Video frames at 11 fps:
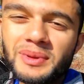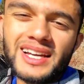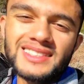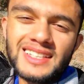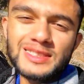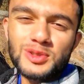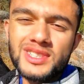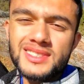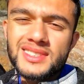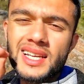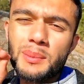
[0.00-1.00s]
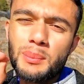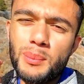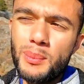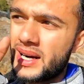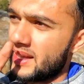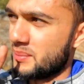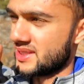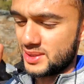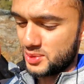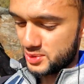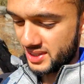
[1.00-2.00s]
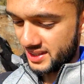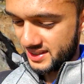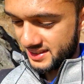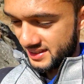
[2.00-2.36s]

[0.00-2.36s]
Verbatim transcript: में आता तो इसके बड़े मज़े होते